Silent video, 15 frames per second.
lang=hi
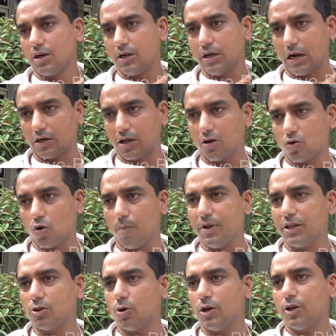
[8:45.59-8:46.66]
डॉक्टर
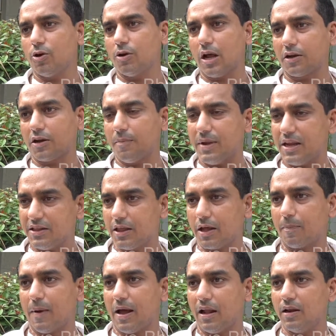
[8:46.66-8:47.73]
रोबिन तुल्ली और डॉक्टर महिंदर
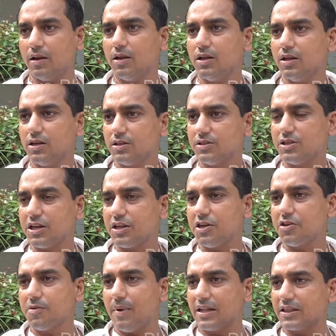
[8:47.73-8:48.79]
पाल
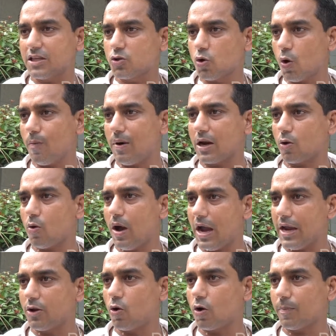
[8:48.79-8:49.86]
जिनकी जमानतें सोमवार को
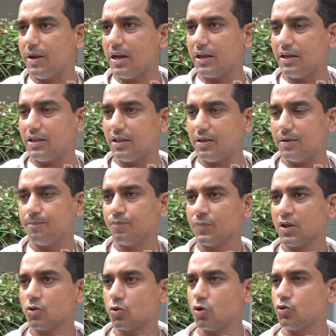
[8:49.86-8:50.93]
हाई कोर्ट में लगी थी
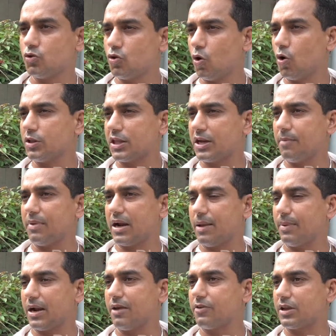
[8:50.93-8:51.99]
तो जो इतने बड़े
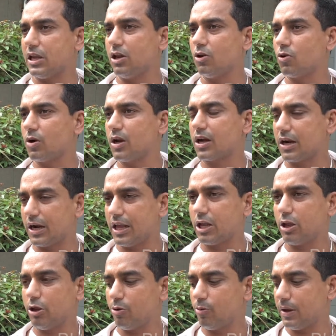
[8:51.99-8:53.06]
बड़े वकील उन्होंने खड़े
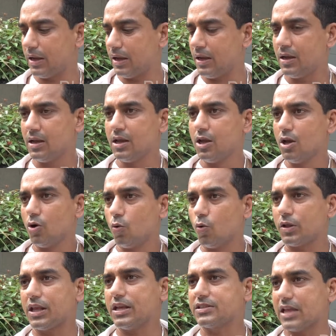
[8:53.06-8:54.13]
किए हुए हैं
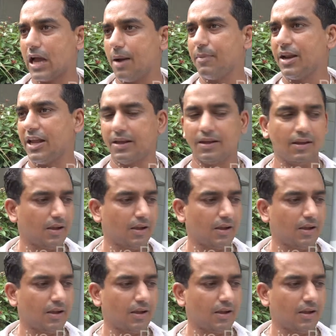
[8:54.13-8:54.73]
उनके सामने